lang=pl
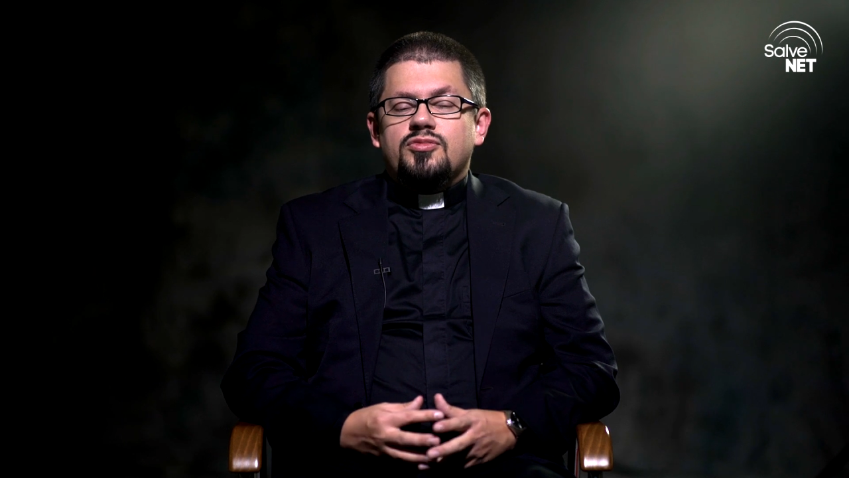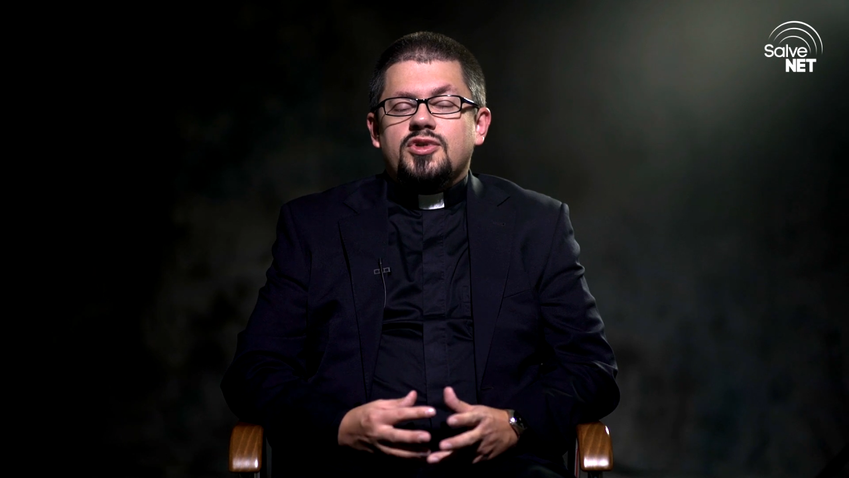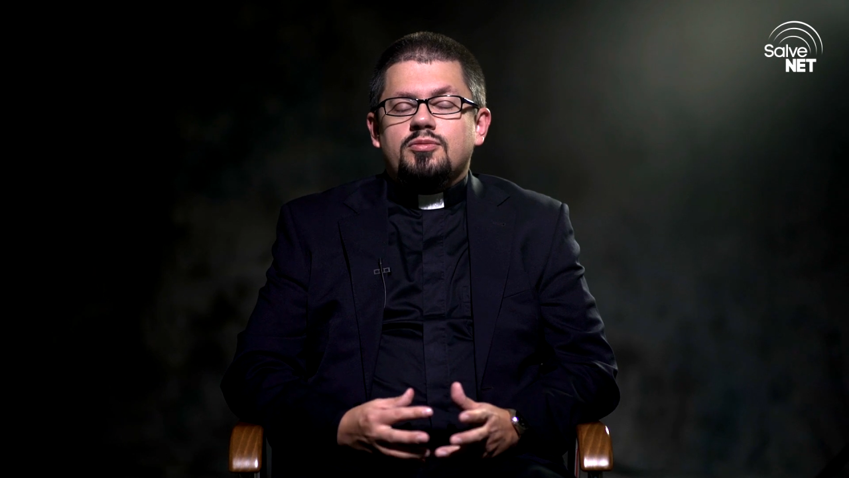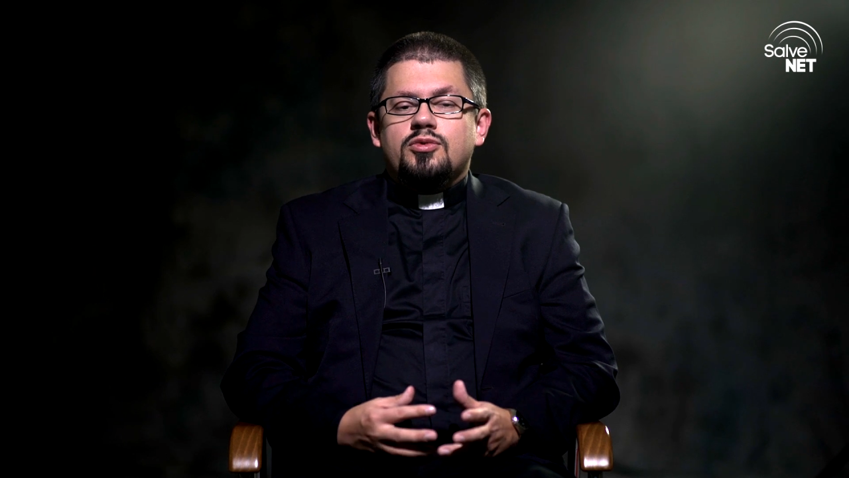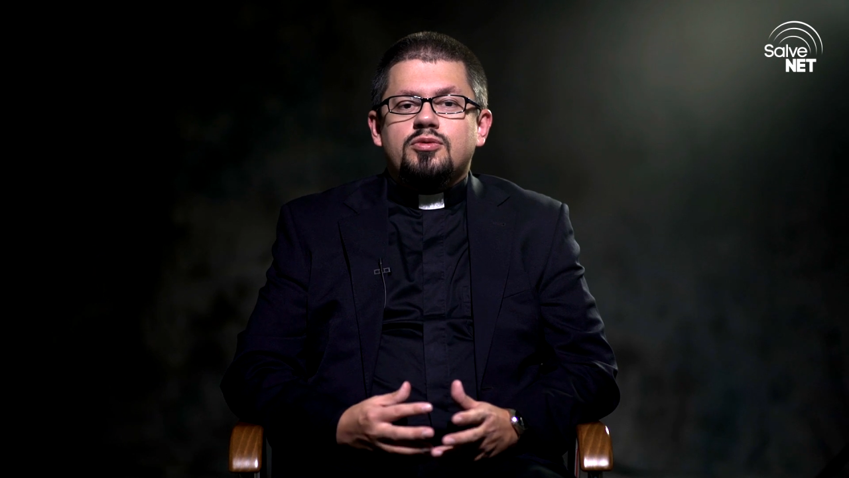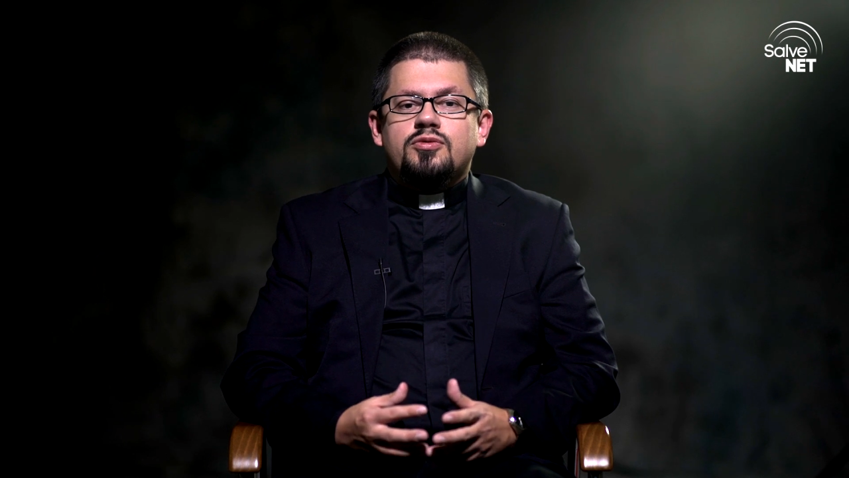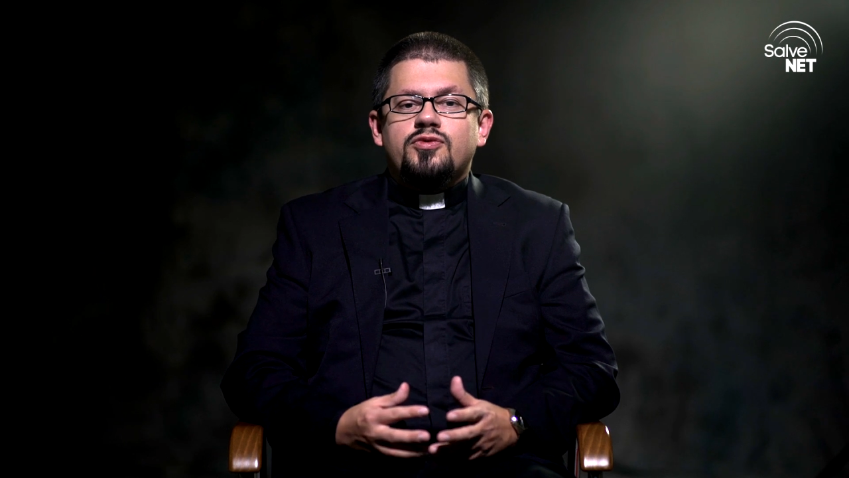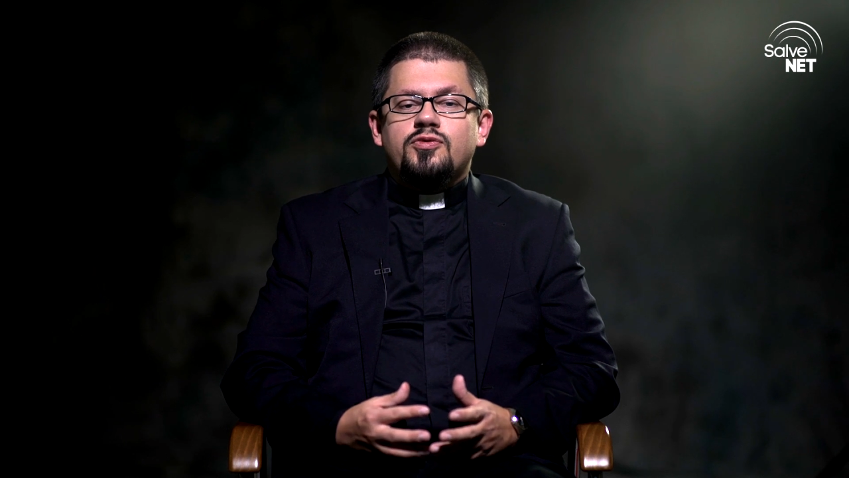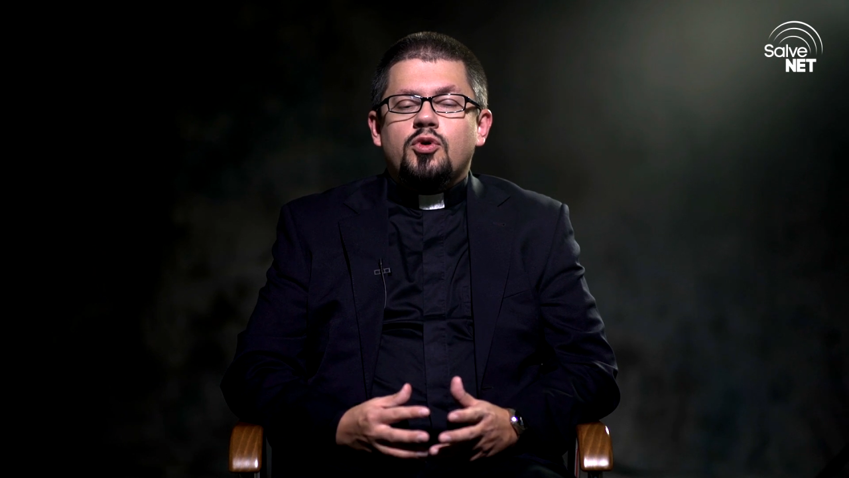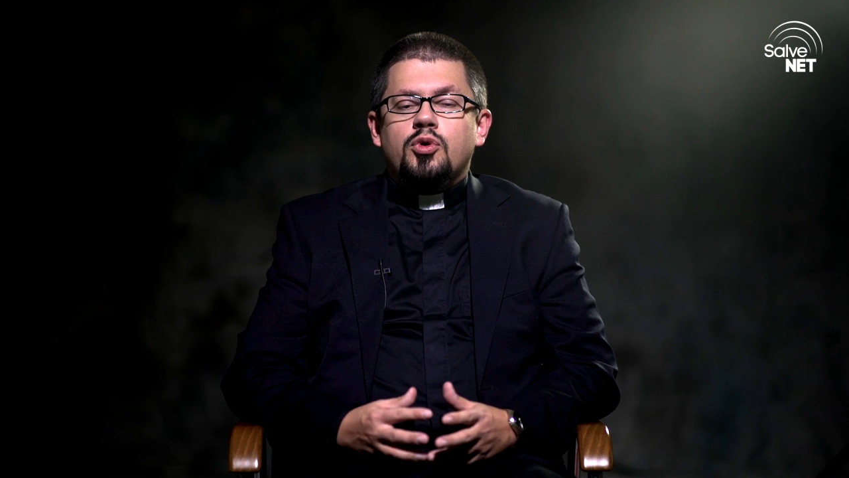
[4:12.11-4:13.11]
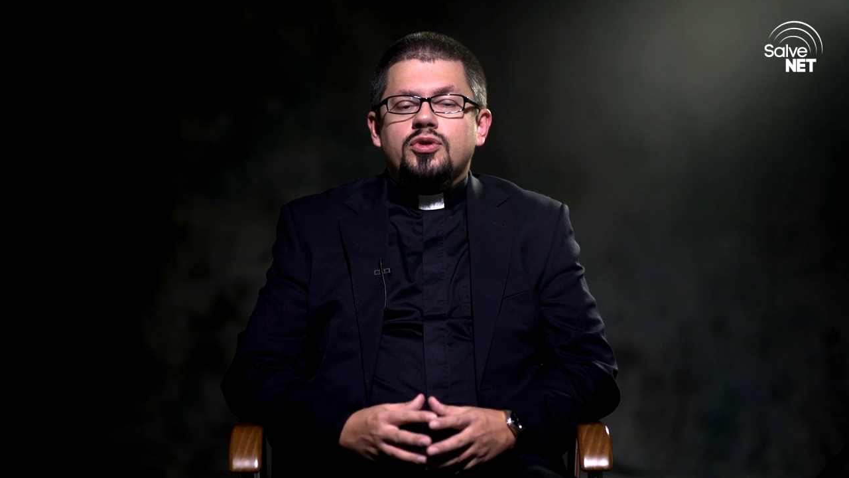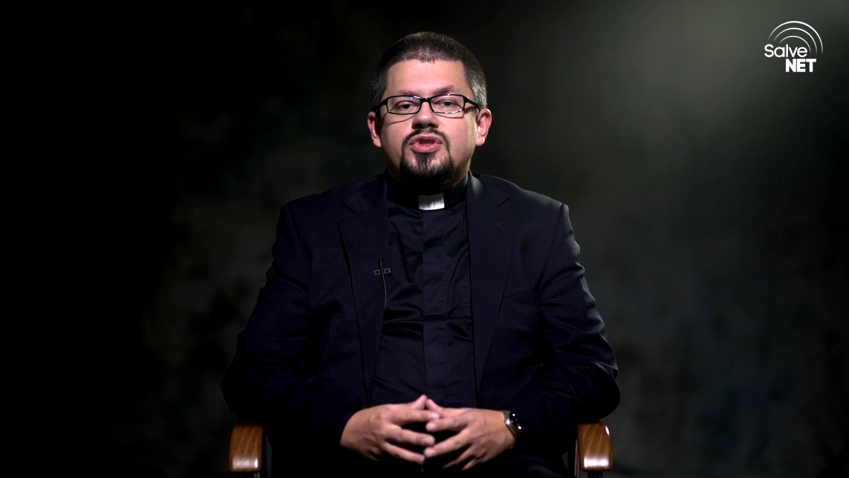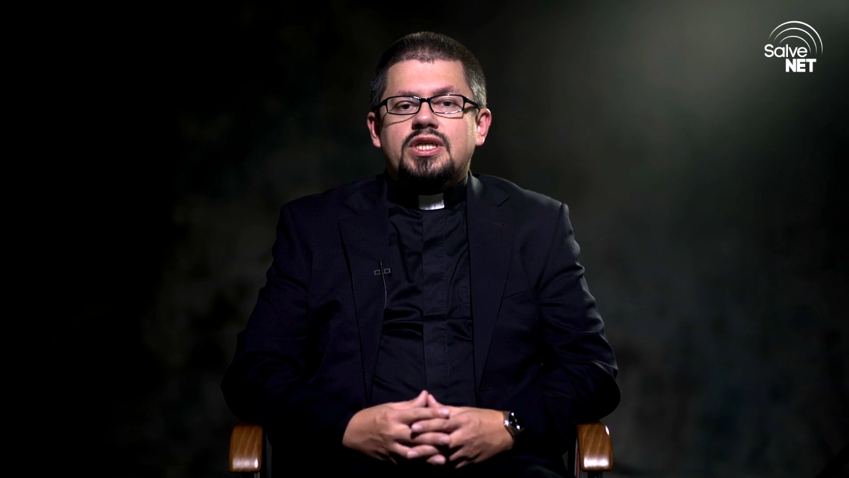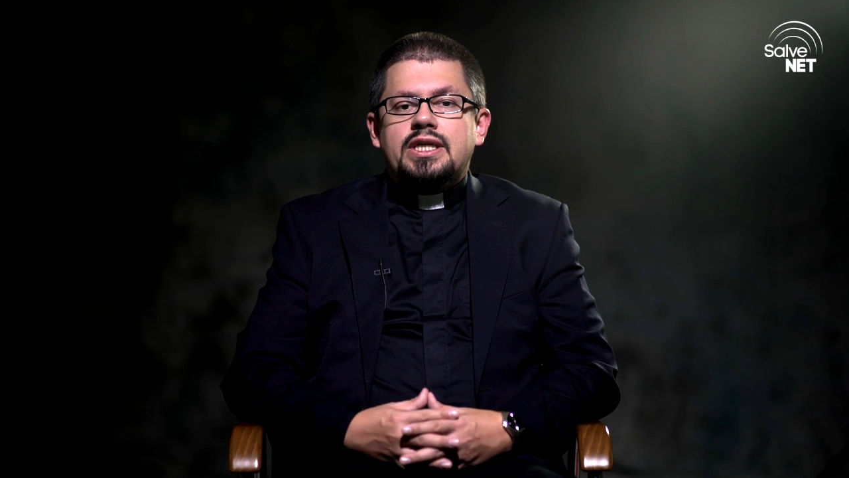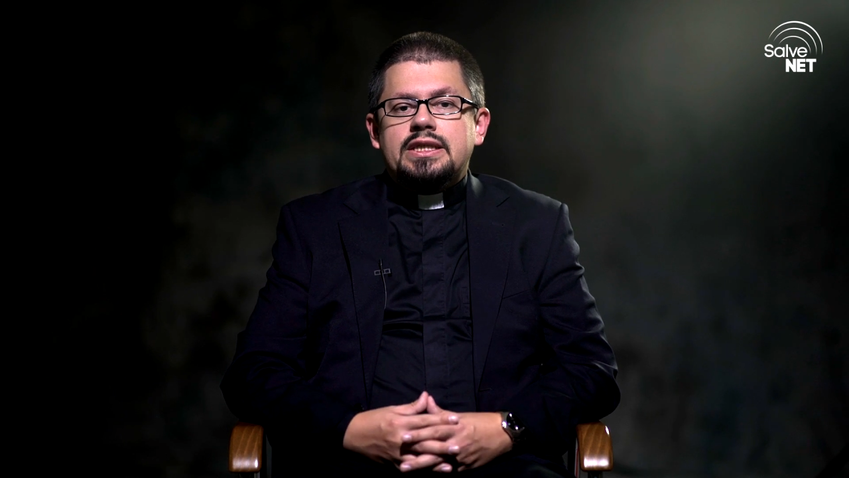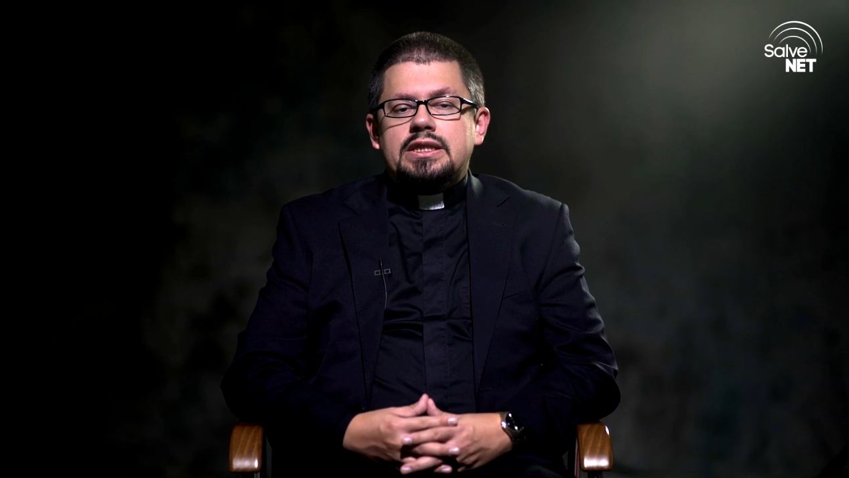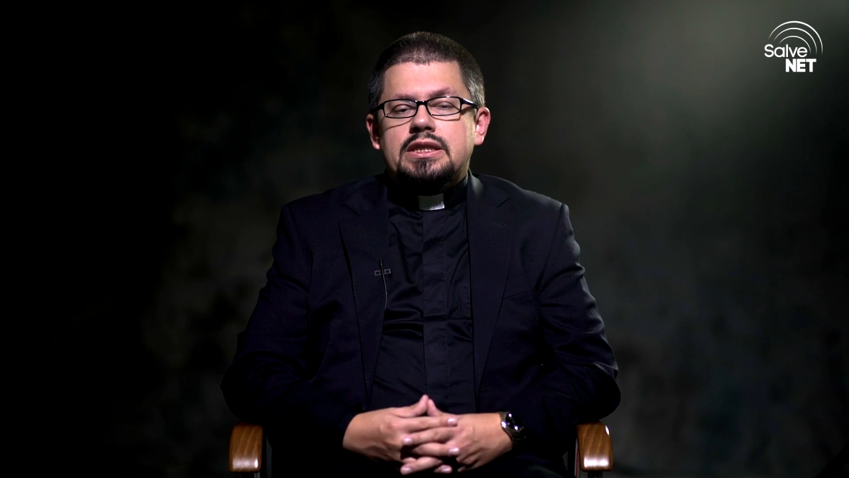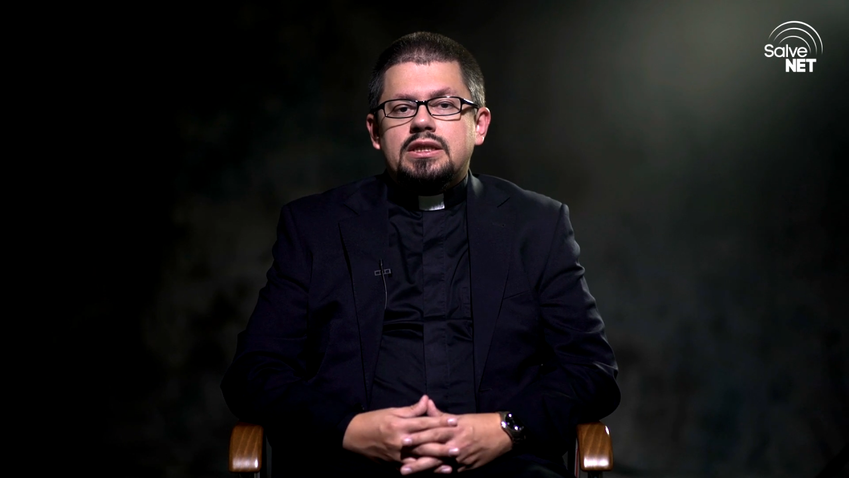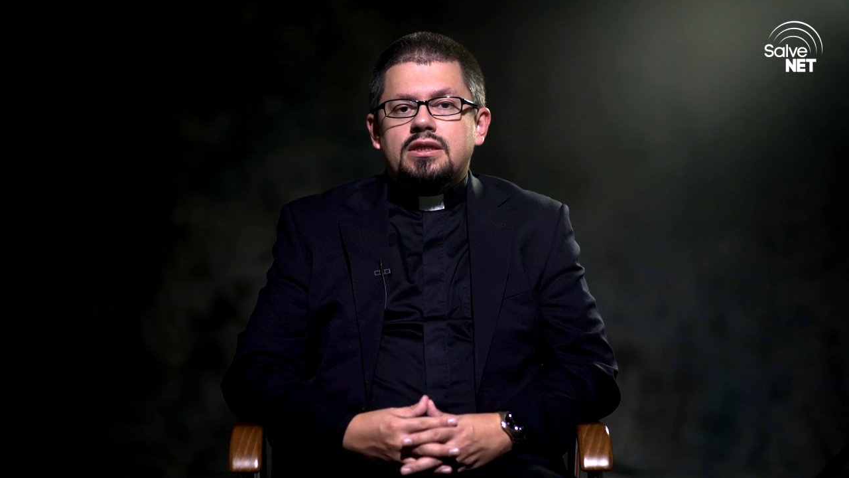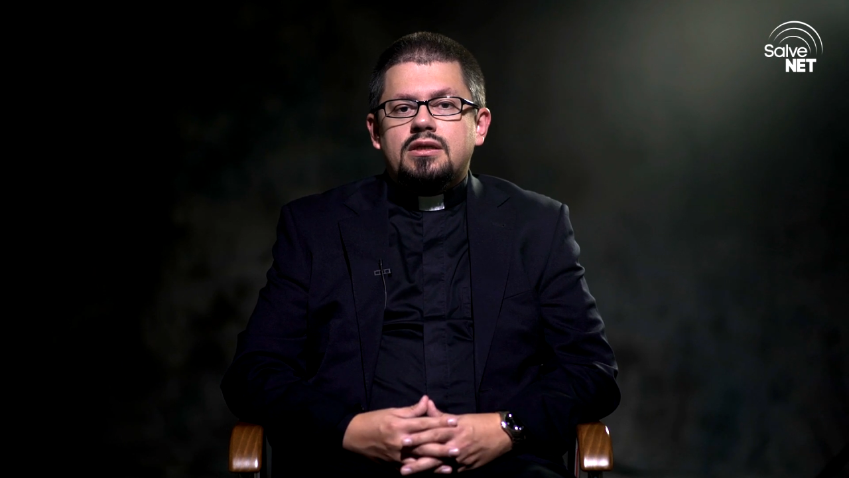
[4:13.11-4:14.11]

jakby to wywołująca lęki.